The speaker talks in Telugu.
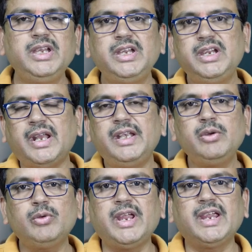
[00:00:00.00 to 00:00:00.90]
ఈ అన్నీ
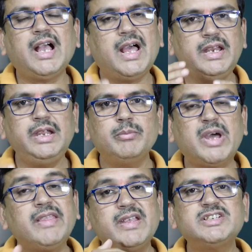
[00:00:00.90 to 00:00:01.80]
ఉన్నాయి కానీ
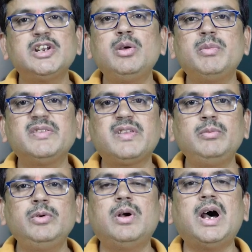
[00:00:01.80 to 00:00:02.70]
మన దేశంలో మాత్రం
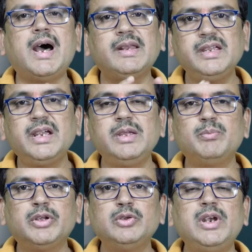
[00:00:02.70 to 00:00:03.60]
ఆర్థిక
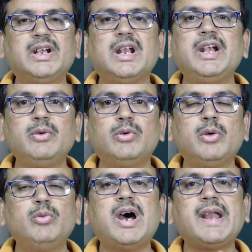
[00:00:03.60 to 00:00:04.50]
ఇబ్బందులు ఎట్లాంటివి
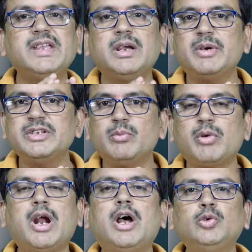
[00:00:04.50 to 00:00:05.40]
ఉండవు ఆర్థిక మాన్యం
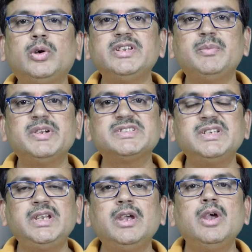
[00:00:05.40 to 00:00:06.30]
రాదు అని
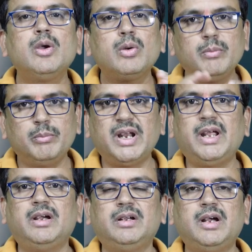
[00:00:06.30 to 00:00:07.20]
చెప్పేసి మన
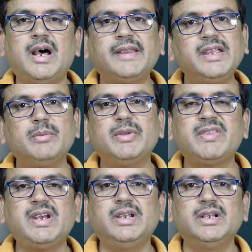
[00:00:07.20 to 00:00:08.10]
ఆర్థిక
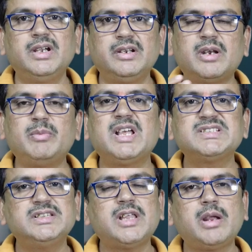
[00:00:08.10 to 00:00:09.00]
మంత్రి నిర్మలా
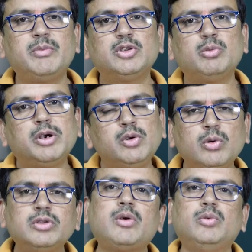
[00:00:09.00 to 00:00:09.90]
సీతారామన్తో పాటు
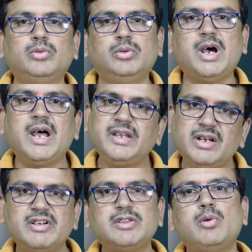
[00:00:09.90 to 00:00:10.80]
కొందరు
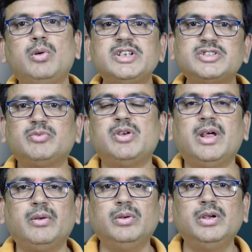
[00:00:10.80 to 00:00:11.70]
ఆర్థికవేత్తలు కూడా
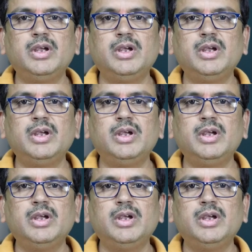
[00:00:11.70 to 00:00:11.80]
చెబుతున్నారు